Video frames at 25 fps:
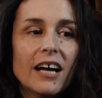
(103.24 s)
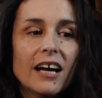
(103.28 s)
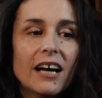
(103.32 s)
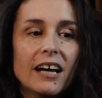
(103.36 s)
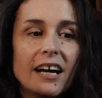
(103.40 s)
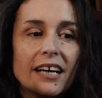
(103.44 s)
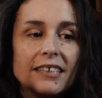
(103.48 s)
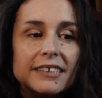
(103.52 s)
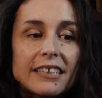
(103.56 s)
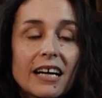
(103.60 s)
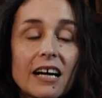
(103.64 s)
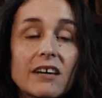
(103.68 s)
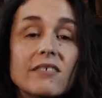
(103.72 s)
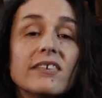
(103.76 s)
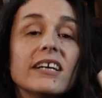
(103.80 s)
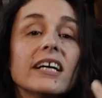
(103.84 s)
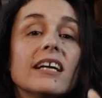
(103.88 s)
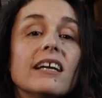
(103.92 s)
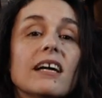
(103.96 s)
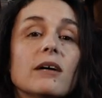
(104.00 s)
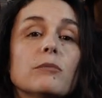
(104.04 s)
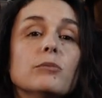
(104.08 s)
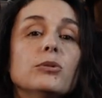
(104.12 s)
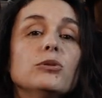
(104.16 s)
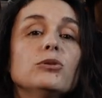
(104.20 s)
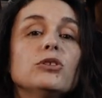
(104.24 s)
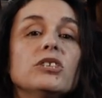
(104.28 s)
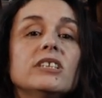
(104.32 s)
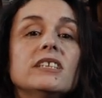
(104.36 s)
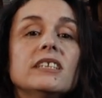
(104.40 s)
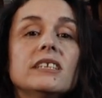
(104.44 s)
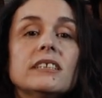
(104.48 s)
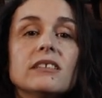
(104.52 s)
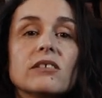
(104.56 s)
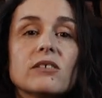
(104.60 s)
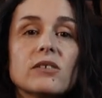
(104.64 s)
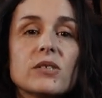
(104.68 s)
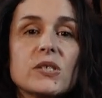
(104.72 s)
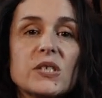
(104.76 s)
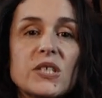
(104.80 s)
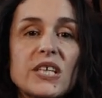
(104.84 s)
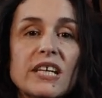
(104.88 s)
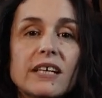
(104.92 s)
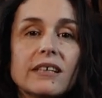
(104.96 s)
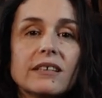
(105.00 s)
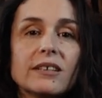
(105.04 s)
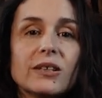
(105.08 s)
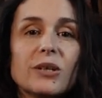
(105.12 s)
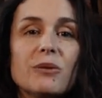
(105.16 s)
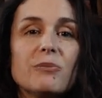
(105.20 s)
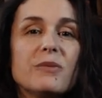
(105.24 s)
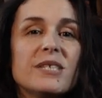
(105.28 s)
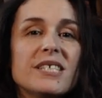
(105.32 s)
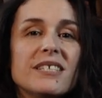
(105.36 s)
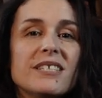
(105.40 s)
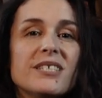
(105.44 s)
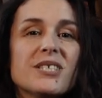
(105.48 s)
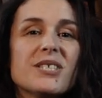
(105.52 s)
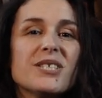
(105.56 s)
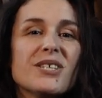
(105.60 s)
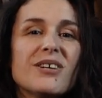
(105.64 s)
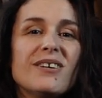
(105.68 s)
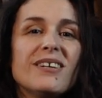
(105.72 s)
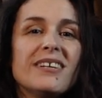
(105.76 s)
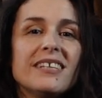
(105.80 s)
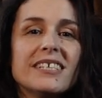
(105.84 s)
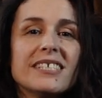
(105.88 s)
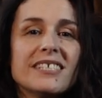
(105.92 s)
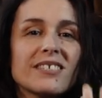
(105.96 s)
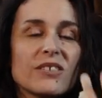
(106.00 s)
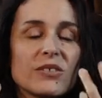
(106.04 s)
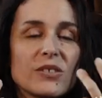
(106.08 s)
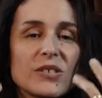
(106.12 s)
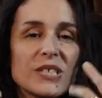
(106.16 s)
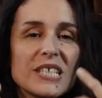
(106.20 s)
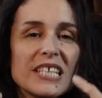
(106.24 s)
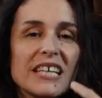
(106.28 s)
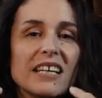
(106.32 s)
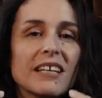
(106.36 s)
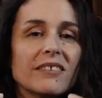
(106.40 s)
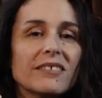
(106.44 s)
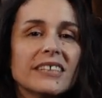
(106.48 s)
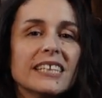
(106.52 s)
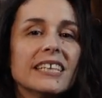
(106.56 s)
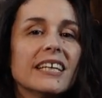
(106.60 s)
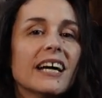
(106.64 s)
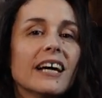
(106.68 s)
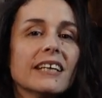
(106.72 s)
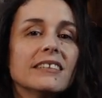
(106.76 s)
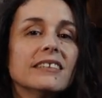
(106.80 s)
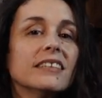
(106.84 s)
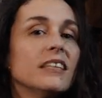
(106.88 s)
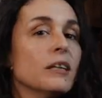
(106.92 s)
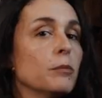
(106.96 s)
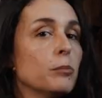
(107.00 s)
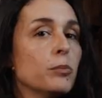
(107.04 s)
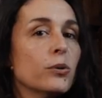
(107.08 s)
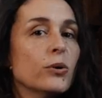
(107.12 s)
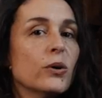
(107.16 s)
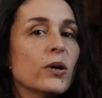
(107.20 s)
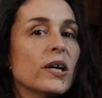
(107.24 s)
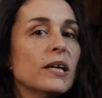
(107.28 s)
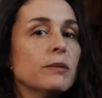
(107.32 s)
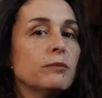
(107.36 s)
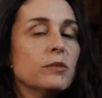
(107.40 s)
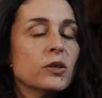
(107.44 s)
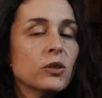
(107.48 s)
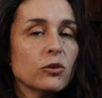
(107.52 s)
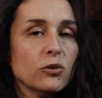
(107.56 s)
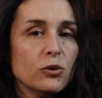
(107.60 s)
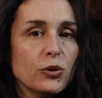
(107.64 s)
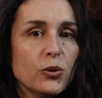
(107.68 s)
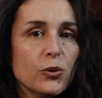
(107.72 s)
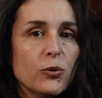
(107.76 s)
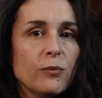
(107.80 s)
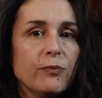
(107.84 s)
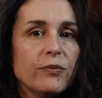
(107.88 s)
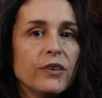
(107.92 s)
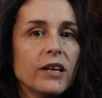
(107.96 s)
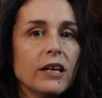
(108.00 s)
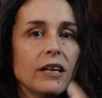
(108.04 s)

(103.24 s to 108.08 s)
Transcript: à travers la bouche des anciens, comme si seuls les anciens avaient gardé les poèmes en eux.